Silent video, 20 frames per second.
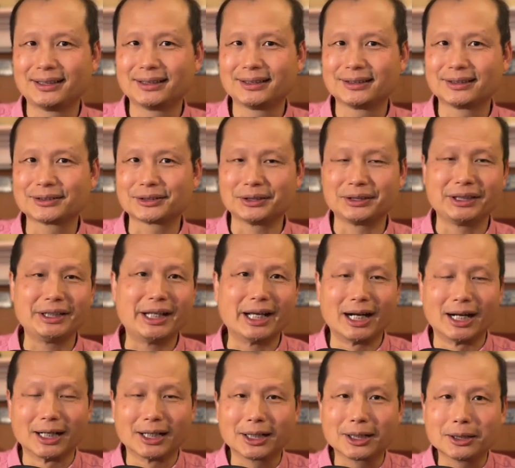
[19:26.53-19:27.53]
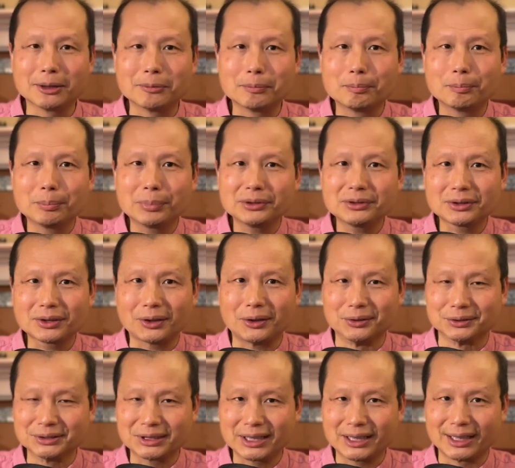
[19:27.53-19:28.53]
是两个不
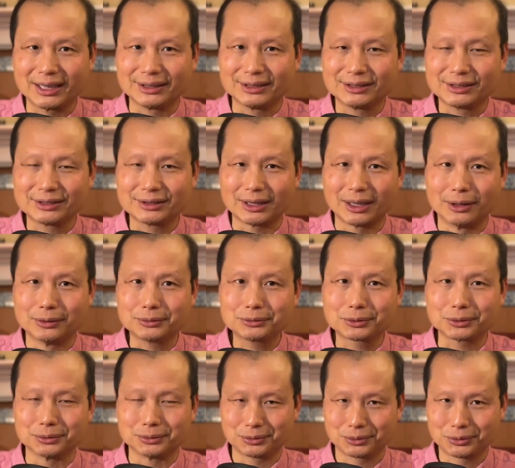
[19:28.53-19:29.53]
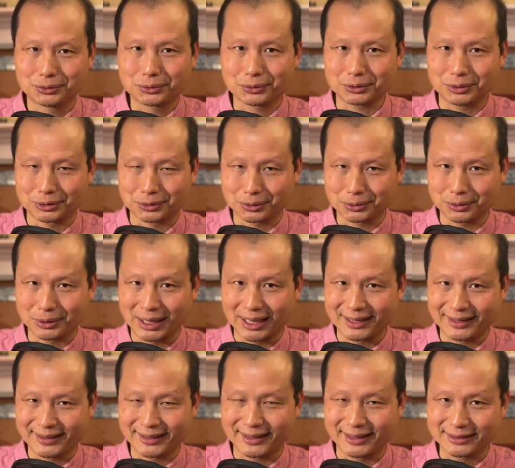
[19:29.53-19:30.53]
同的小组做出来
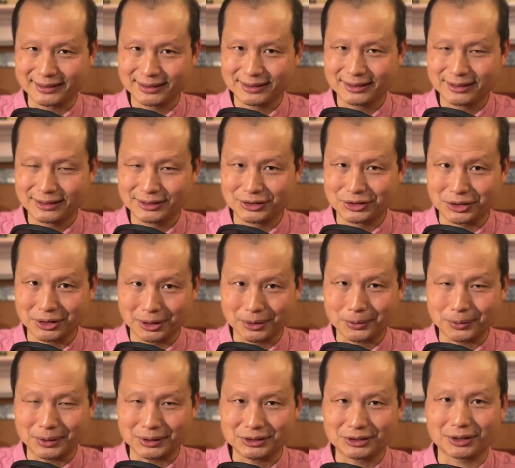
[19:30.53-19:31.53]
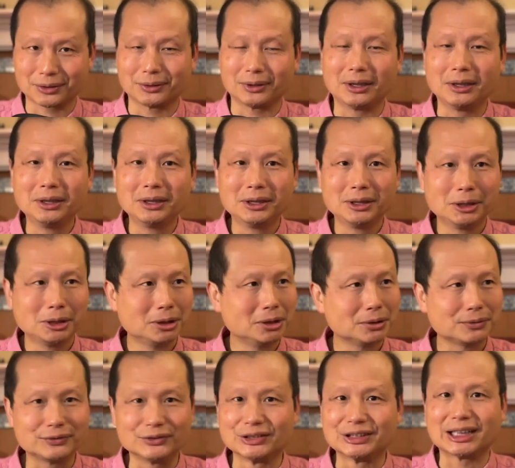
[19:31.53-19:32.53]
的结果，结果
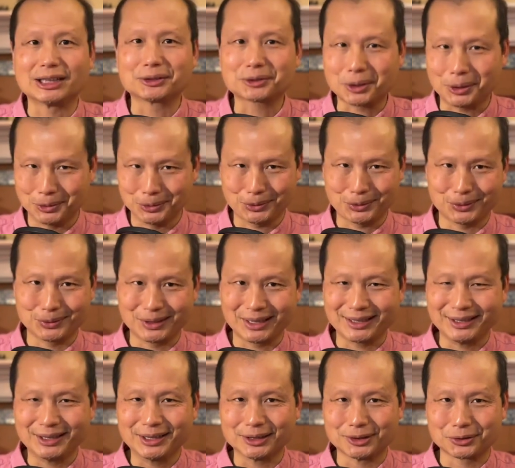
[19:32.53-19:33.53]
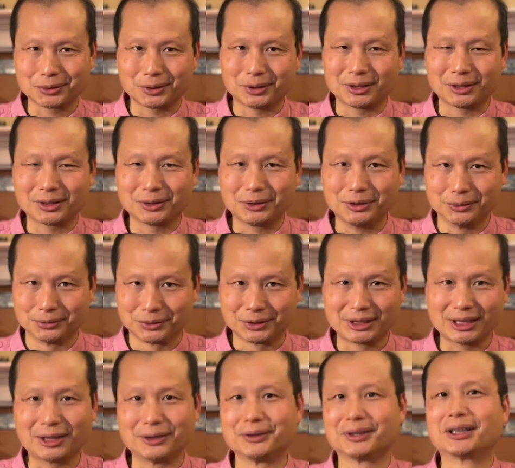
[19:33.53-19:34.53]
互相冲突了。一个说有
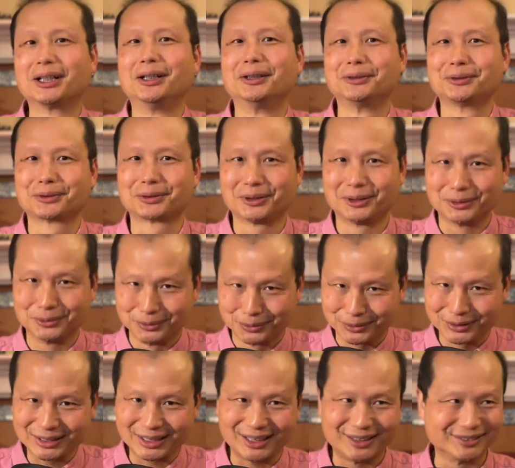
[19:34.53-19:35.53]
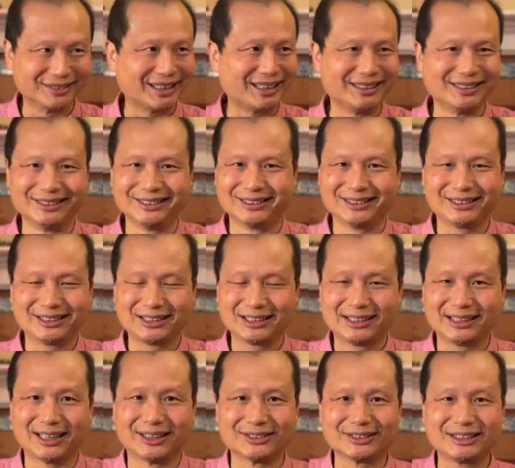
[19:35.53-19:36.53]
效，一个说无效。那你
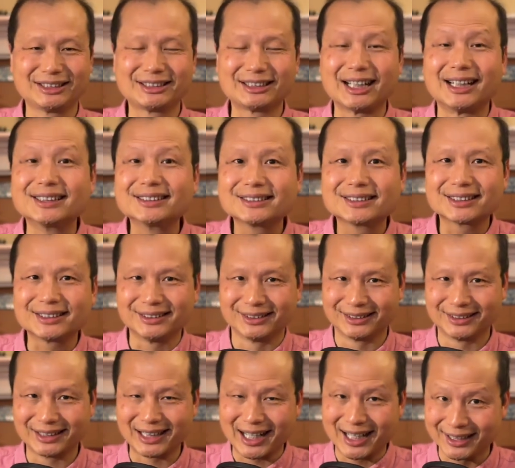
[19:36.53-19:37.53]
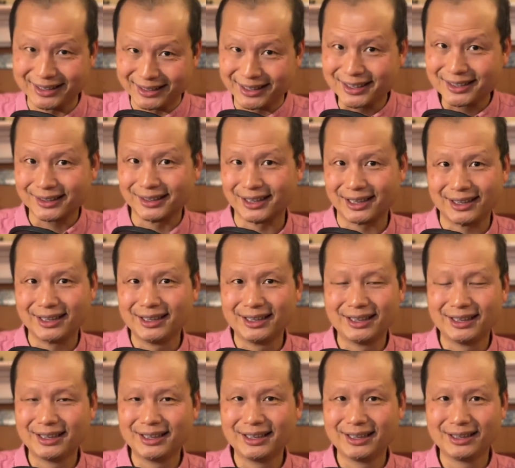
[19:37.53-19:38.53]
要相信哪一个呢？
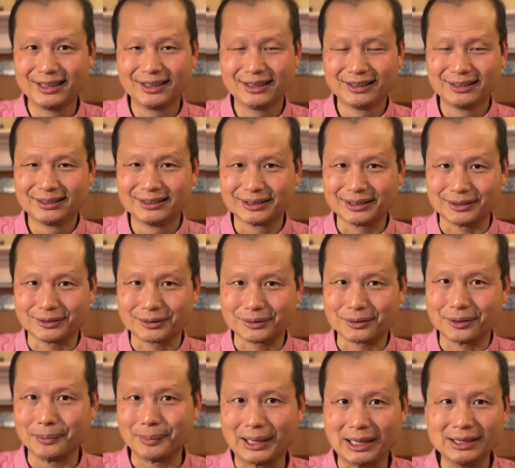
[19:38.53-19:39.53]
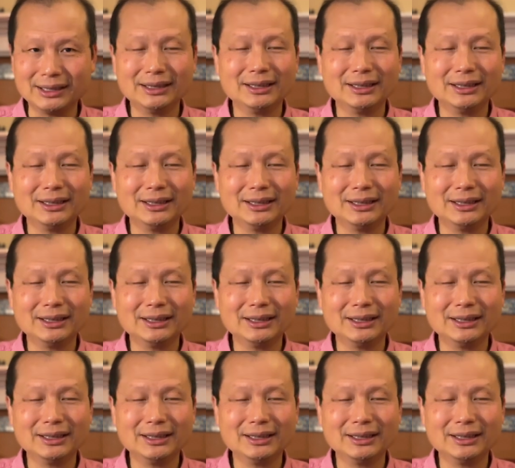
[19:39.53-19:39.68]
对吧？